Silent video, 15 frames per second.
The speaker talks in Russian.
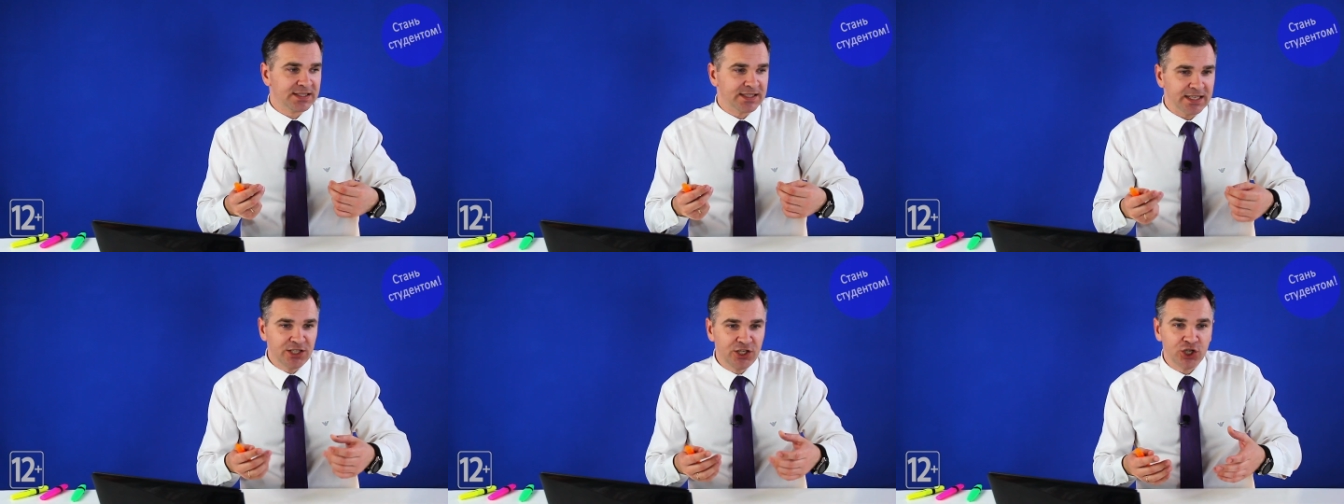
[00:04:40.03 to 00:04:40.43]

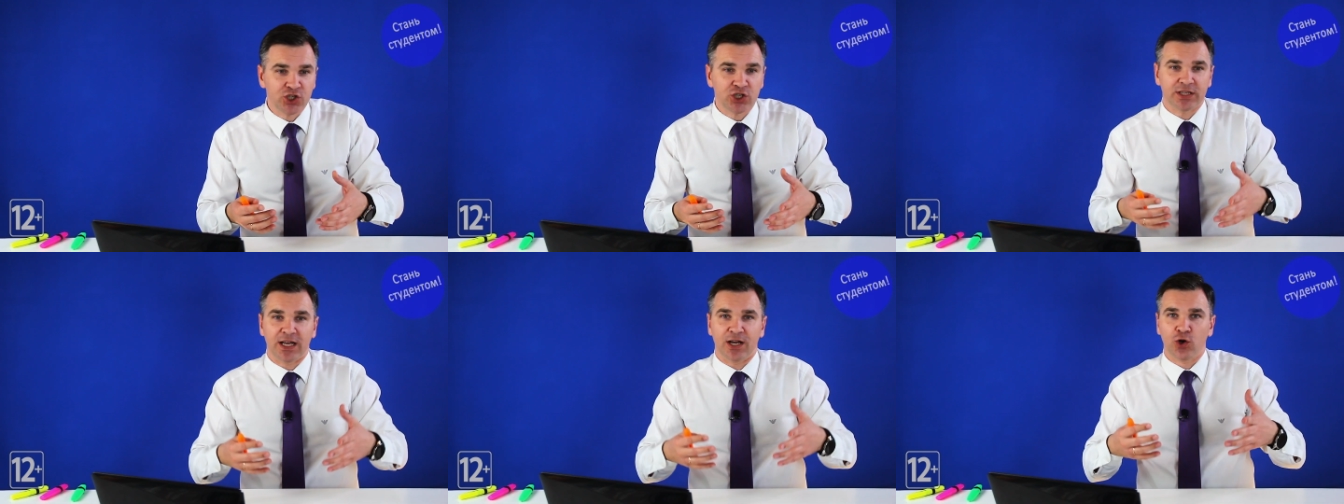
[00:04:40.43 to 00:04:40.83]

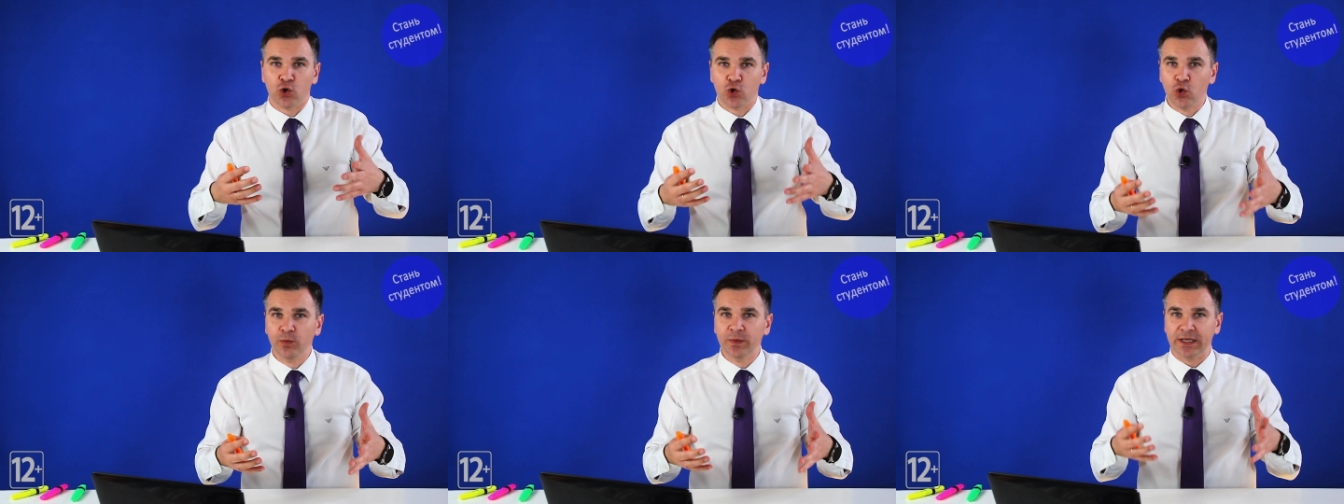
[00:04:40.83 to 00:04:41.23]
содержат
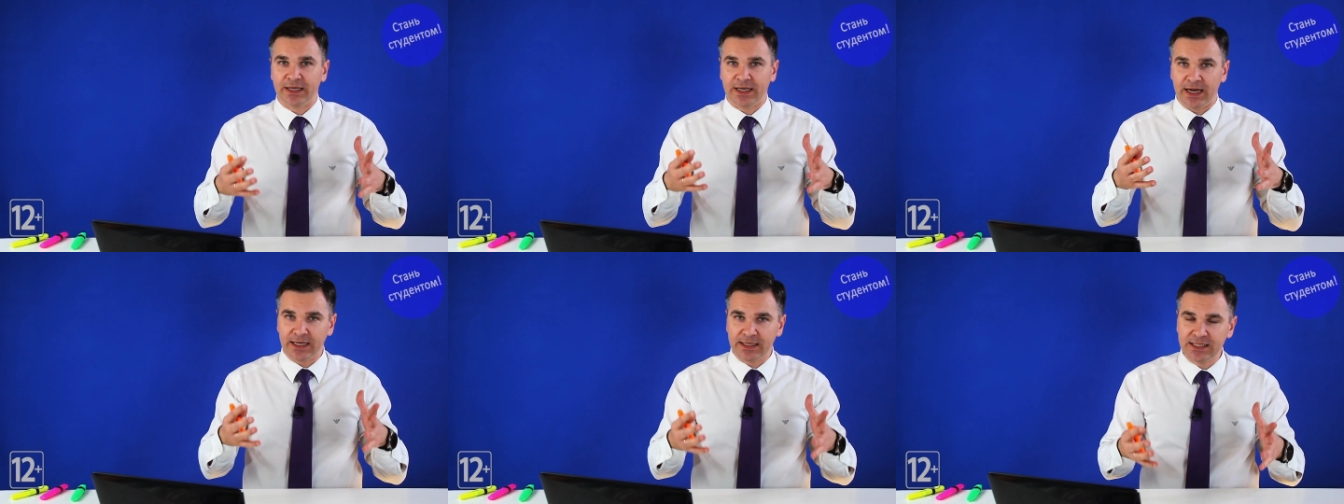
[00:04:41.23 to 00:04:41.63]
огромные
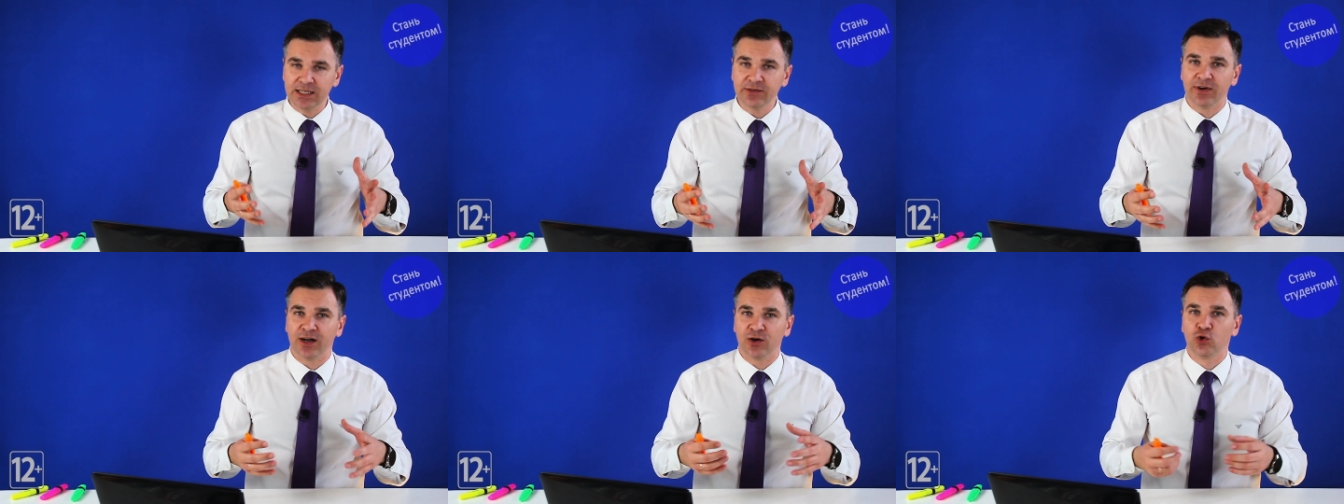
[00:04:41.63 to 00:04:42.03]

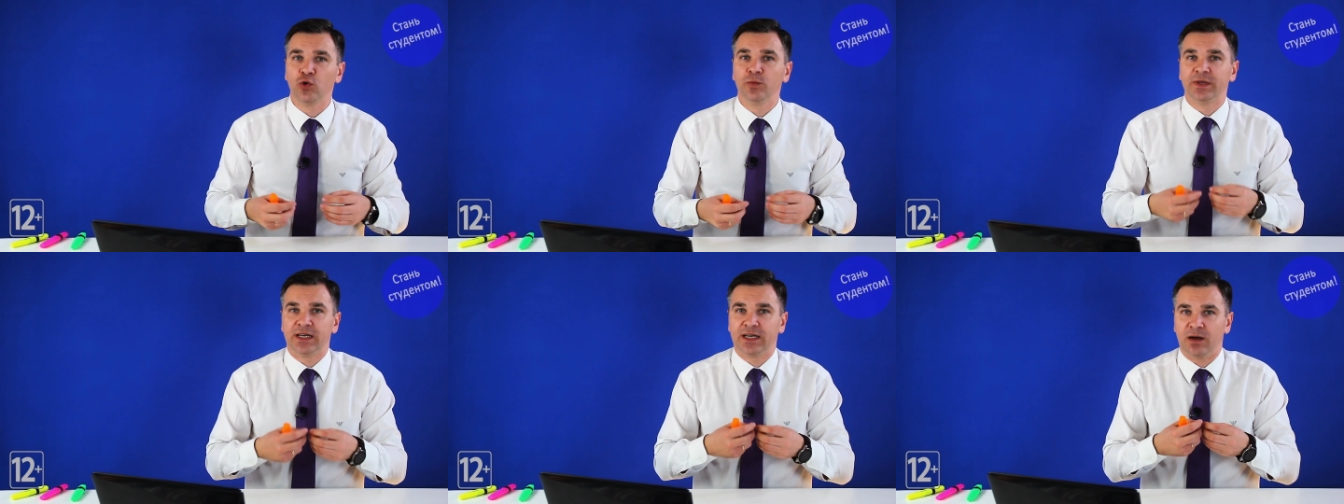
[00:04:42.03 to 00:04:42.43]
коллективы,
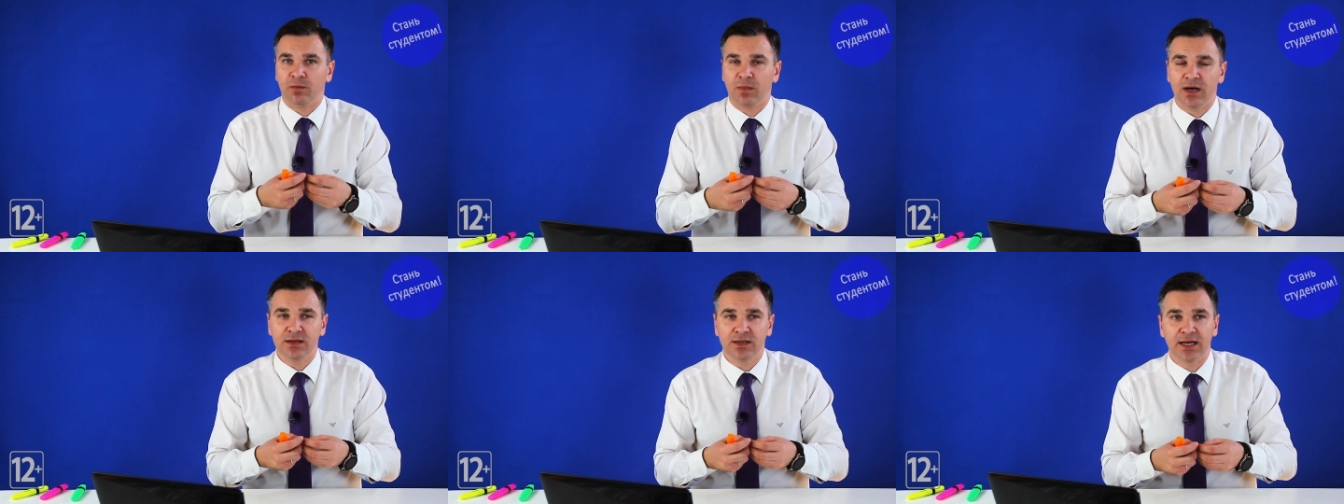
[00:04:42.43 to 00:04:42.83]
огромные
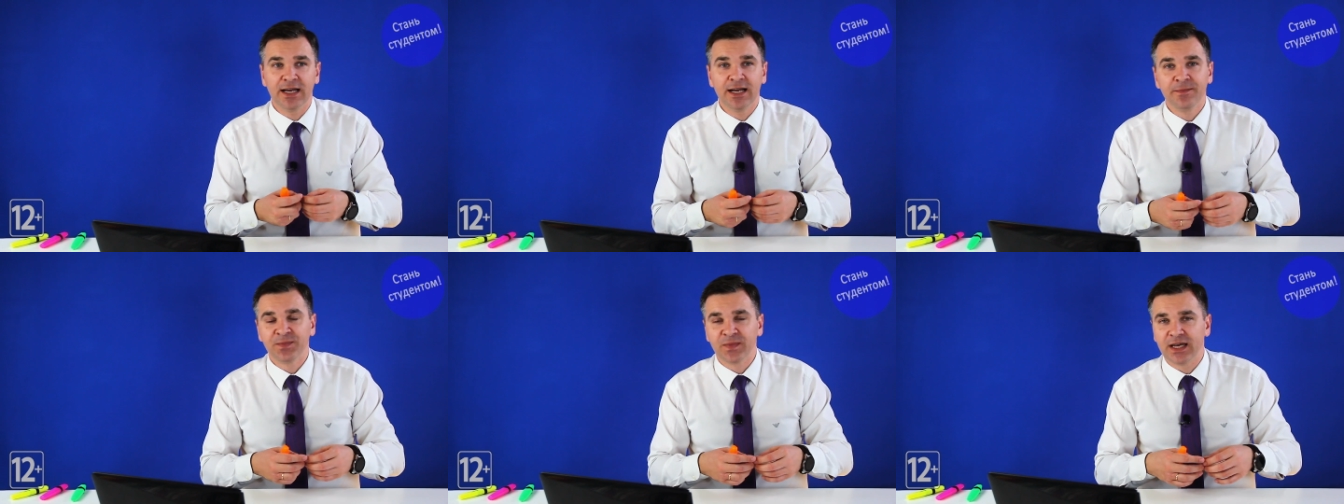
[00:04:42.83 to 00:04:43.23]
команды.
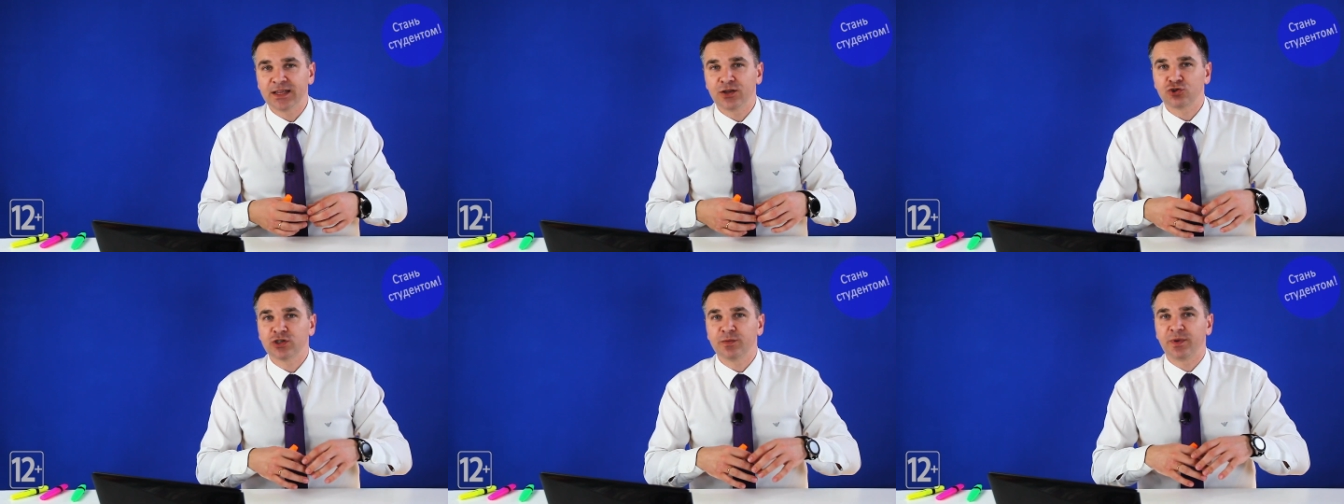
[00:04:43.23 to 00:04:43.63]

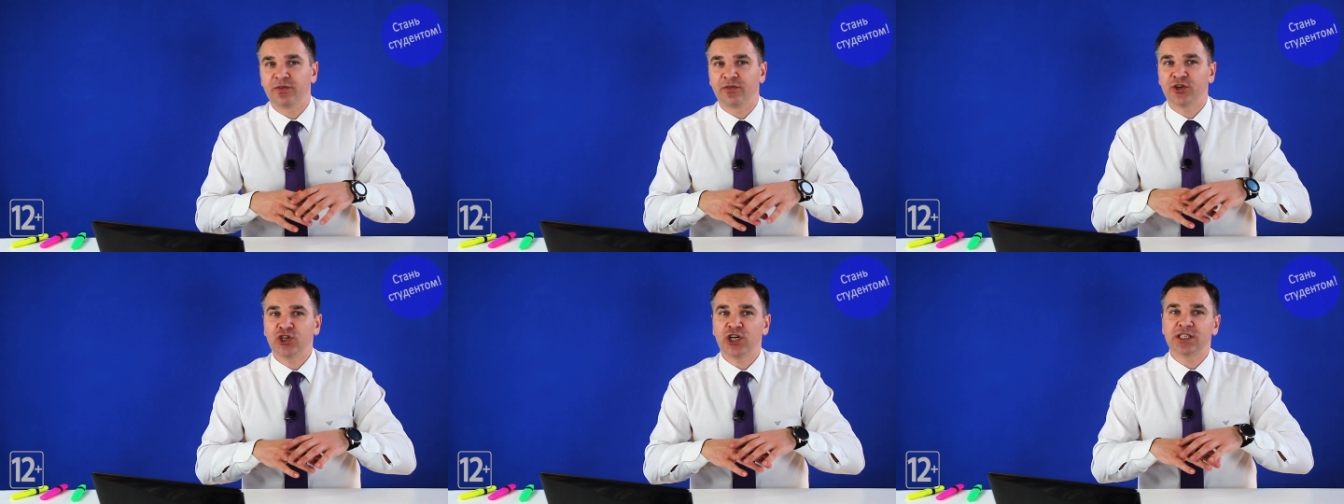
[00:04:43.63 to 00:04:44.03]
Это уже
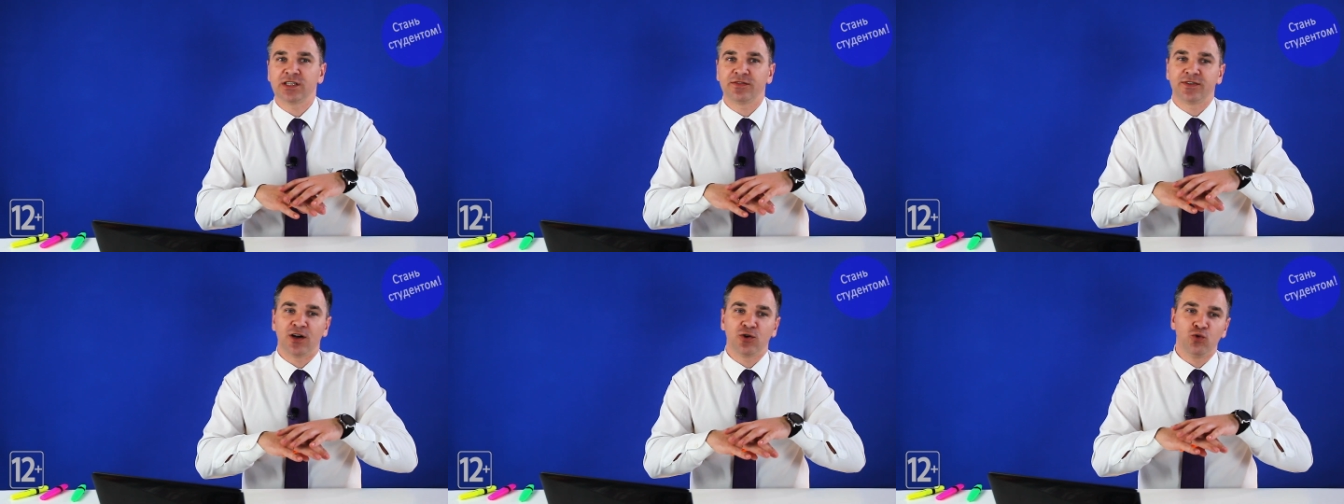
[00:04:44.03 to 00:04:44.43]

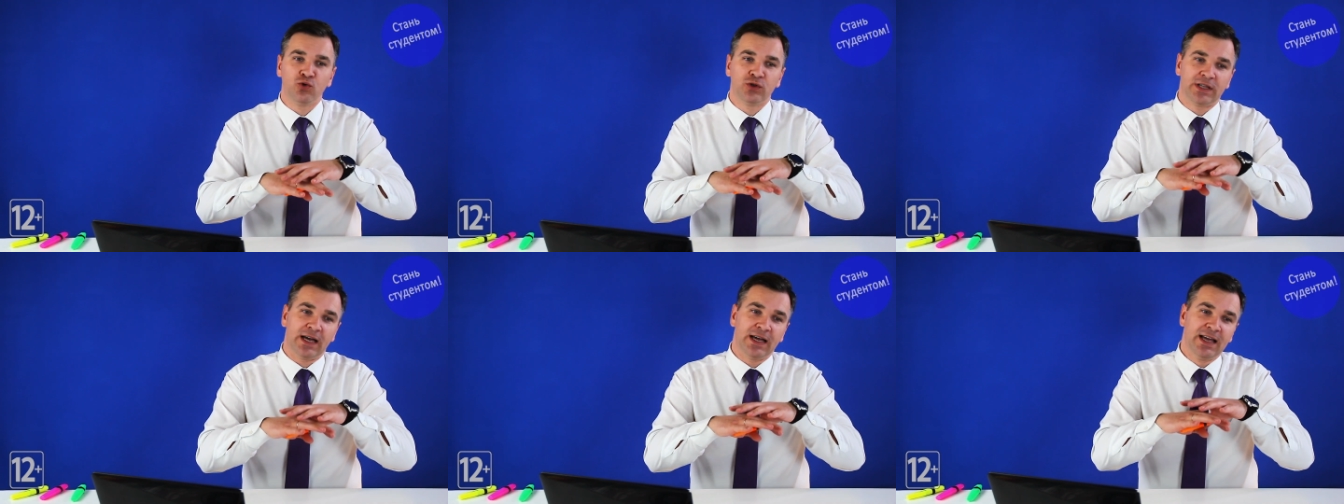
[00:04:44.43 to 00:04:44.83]
превращается в
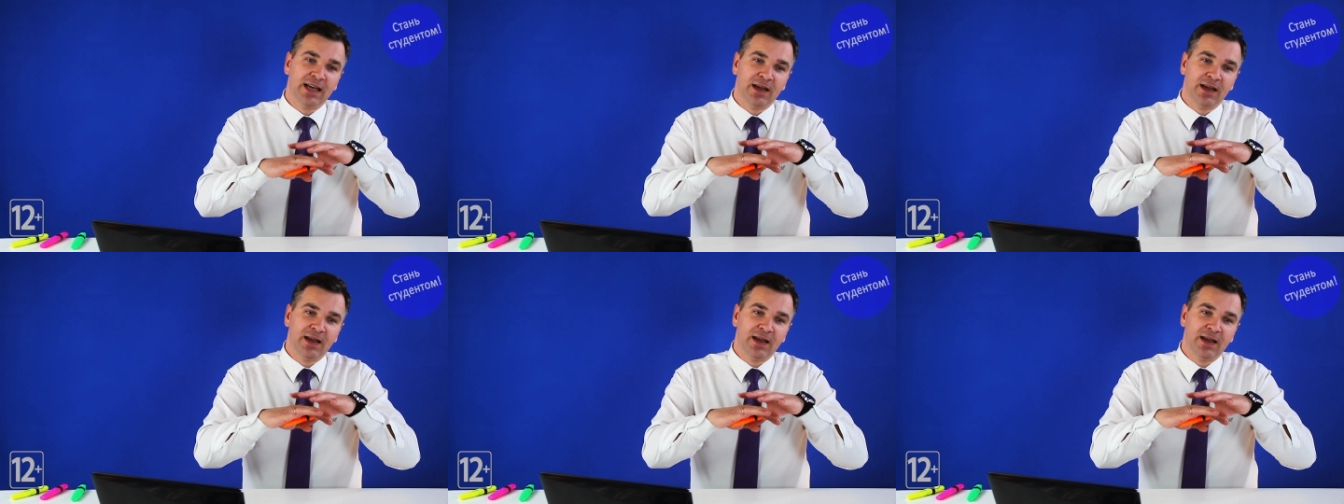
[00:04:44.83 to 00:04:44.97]
какую-то